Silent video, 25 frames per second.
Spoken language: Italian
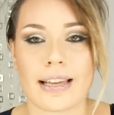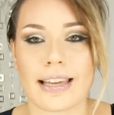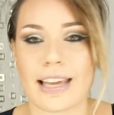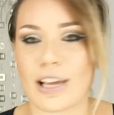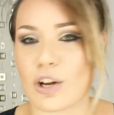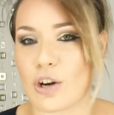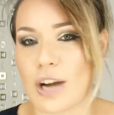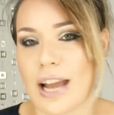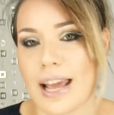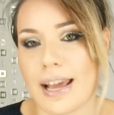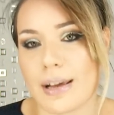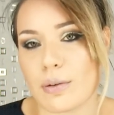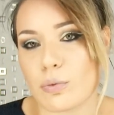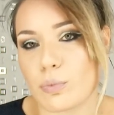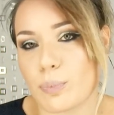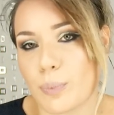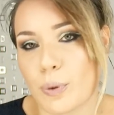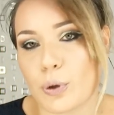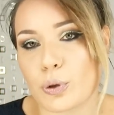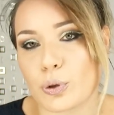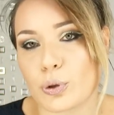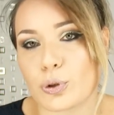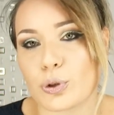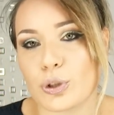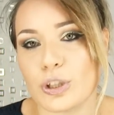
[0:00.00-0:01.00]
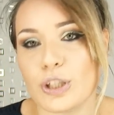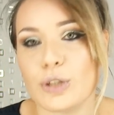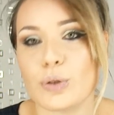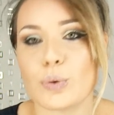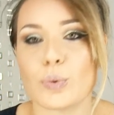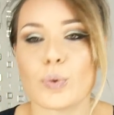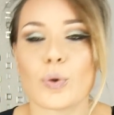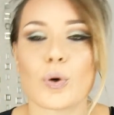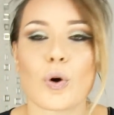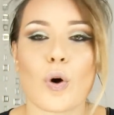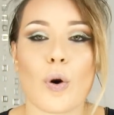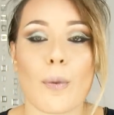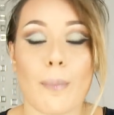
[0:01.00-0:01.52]
che non è un prodotto di
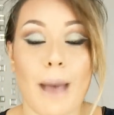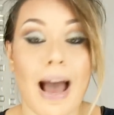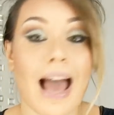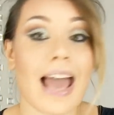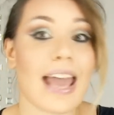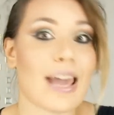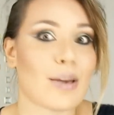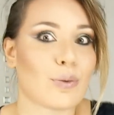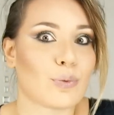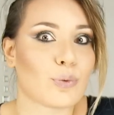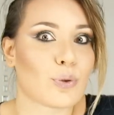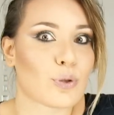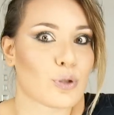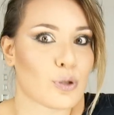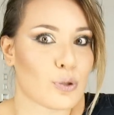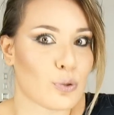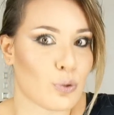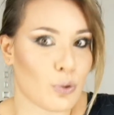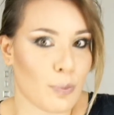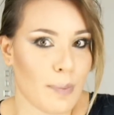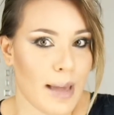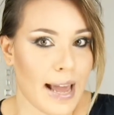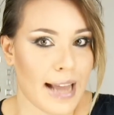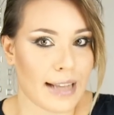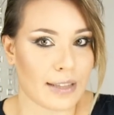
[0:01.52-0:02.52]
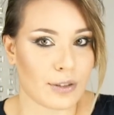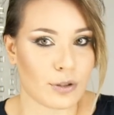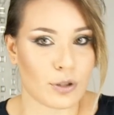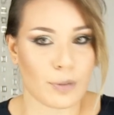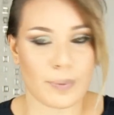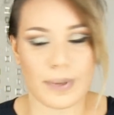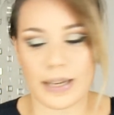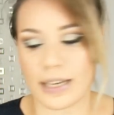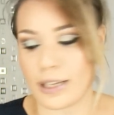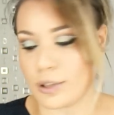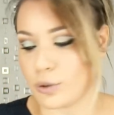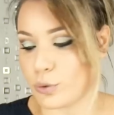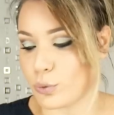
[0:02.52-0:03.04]
trucco, ma è uno strumento
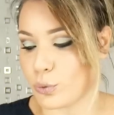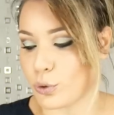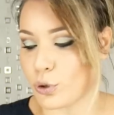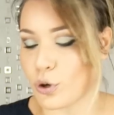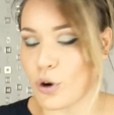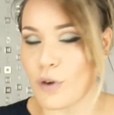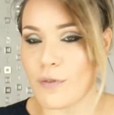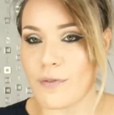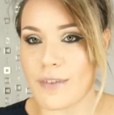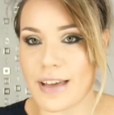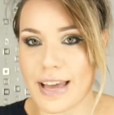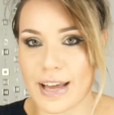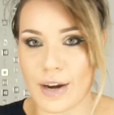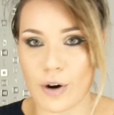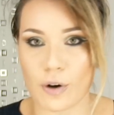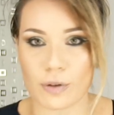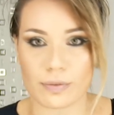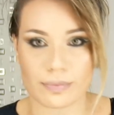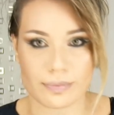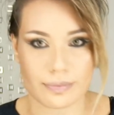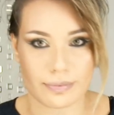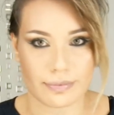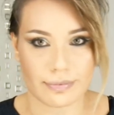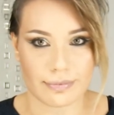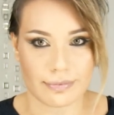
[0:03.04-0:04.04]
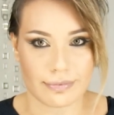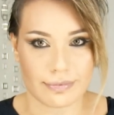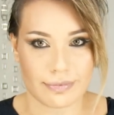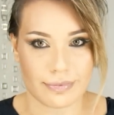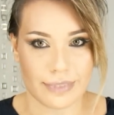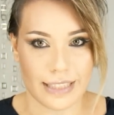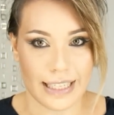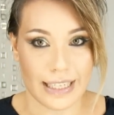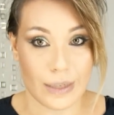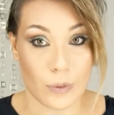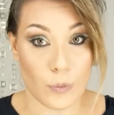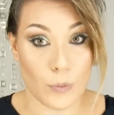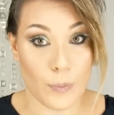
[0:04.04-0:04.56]
per il trucco, ovvero
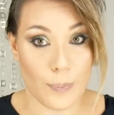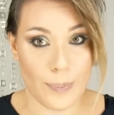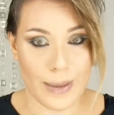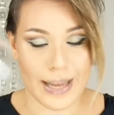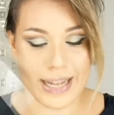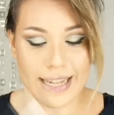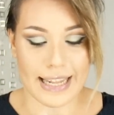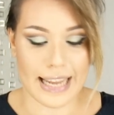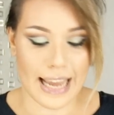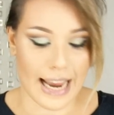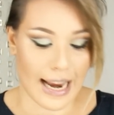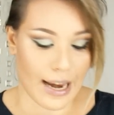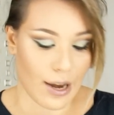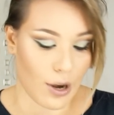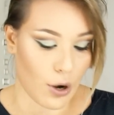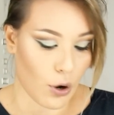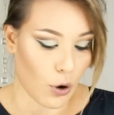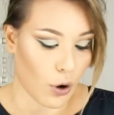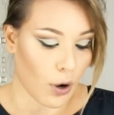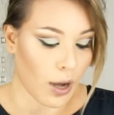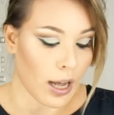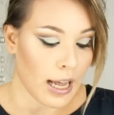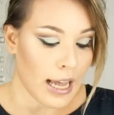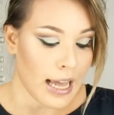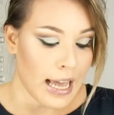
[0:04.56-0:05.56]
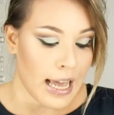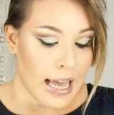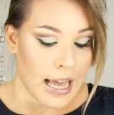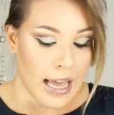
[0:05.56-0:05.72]
un pennello.